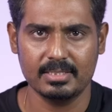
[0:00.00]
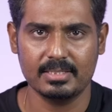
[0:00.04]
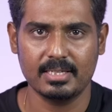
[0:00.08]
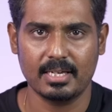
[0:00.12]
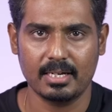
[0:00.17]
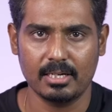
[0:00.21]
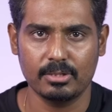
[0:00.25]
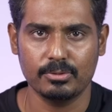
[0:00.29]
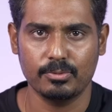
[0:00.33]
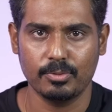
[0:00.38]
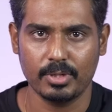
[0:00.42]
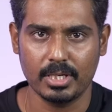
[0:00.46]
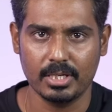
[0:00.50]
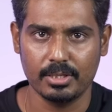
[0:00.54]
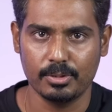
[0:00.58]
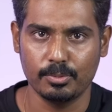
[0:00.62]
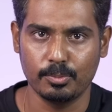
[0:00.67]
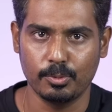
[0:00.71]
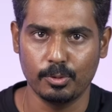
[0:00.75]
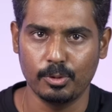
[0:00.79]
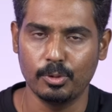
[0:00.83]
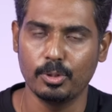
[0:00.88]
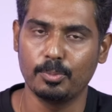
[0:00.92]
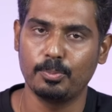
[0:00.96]
சென்சார்லாம் தூக்கி
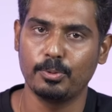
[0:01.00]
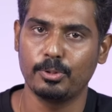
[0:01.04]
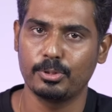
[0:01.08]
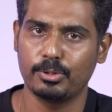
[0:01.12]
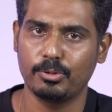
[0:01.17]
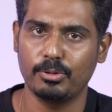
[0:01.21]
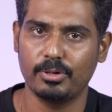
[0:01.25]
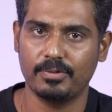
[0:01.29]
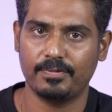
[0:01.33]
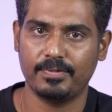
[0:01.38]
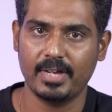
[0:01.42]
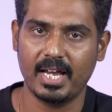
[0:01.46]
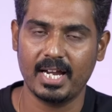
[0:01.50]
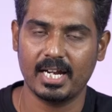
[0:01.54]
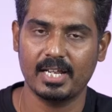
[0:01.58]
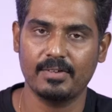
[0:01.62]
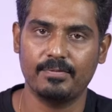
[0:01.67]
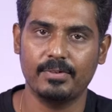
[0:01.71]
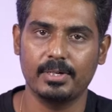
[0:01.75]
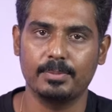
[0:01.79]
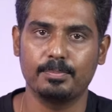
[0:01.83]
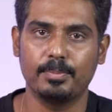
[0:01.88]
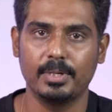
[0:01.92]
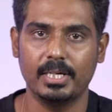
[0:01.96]
இது உள்ளே போட்டு ஒரு
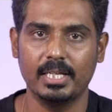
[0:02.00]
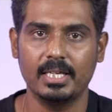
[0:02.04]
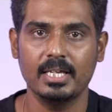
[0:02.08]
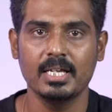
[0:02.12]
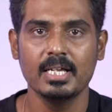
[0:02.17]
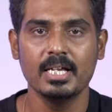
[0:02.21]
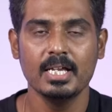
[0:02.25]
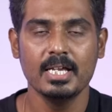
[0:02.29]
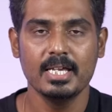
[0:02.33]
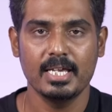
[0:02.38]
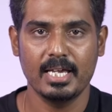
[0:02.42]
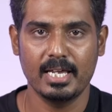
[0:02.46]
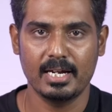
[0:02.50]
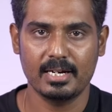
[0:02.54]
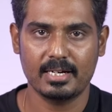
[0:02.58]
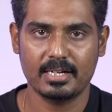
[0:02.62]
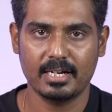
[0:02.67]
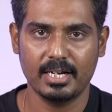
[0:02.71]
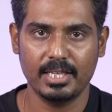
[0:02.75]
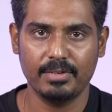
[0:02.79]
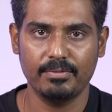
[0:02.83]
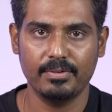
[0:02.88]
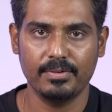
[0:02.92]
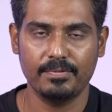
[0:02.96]
ஃபேனை ஃபிட் பண்ணி
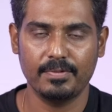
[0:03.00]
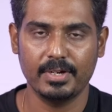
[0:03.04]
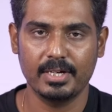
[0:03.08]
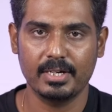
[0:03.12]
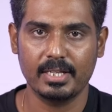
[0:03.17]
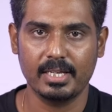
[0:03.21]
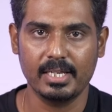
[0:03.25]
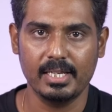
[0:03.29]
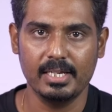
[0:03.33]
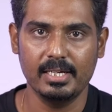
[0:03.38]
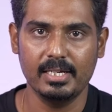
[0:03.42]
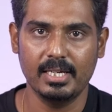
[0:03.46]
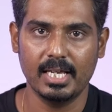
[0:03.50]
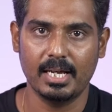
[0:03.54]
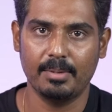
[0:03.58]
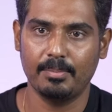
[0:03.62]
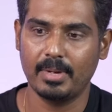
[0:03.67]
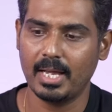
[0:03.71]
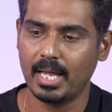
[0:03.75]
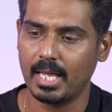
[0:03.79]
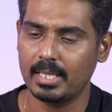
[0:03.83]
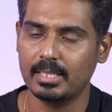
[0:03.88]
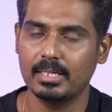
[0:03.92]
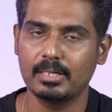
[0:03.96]
எலக்ட்ரானிக் விஃபெண்டர்
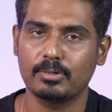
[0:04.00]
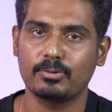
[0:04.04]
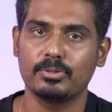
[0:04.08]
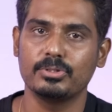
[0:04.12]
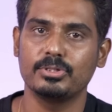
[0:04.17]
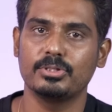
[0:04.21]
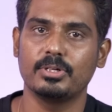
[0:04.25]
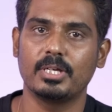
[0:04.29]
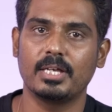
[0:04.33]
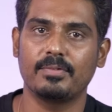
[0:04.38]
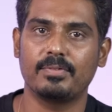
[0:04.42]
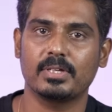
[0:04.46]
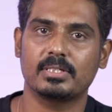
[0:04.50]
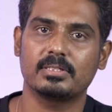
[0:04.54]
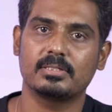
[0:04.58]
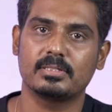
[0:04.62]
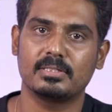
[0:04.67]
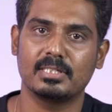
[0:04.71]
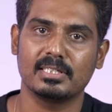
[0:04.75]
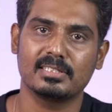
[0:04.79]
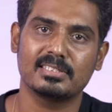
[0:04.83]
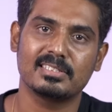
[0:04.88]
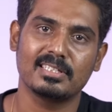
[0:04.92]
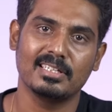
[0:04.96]
இல்லாமல் அதில் கொஞ்சம்
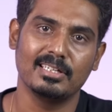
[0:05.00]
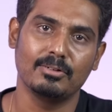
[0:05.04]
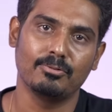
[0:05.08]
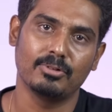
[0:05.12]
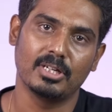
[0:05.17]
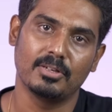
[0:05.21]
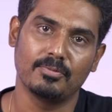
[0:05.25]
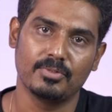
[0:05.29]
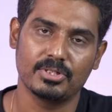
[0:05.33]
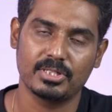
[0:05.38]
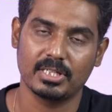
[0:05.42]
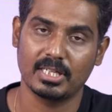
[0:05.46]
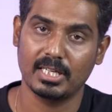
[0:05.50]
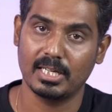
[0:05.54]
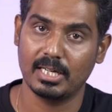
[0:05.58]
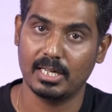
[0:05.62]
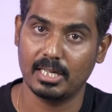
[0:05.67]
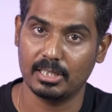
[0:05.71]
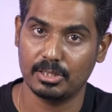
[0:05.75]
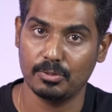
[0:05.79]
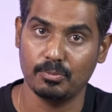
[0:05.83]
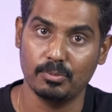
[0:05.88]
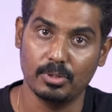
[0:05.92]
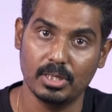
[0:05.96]
எஃபெக்ட்ஸ் சிக்ஸில் உள்ள
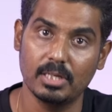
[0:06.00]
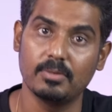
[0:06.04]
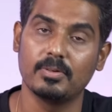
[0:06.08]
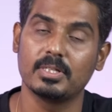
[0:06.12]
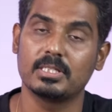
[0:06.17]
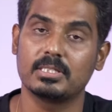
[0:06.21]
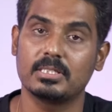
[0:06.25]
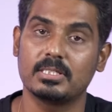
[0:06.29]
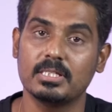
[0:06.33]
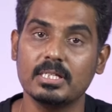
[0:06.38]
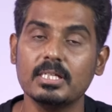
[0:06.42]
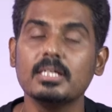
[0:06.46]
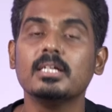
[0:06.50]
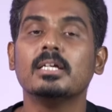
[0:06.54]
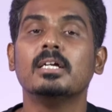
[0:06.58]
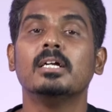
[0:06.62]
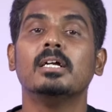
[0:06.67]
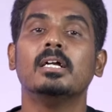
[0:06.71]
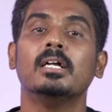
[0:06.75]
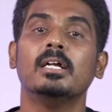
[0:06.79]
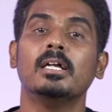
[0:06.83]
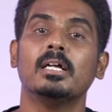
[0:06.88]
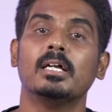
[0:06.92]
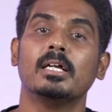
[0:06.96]
விஷயங்கள் எல்லாத்தையும் உள்ளே வச்சு
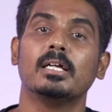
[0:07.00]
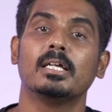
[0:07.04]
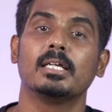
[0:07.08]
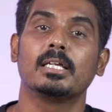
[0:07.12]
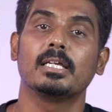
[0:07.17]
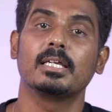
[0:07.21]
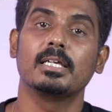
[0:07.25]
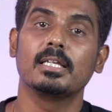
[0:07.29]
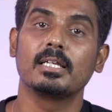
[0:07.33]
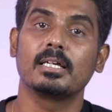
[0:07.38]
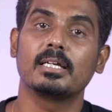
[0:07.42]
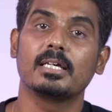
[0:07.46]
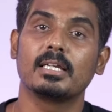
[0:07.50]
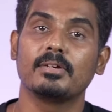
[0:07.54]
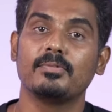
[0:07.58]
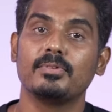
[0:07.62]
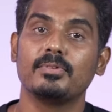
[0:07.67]
இருக்கிற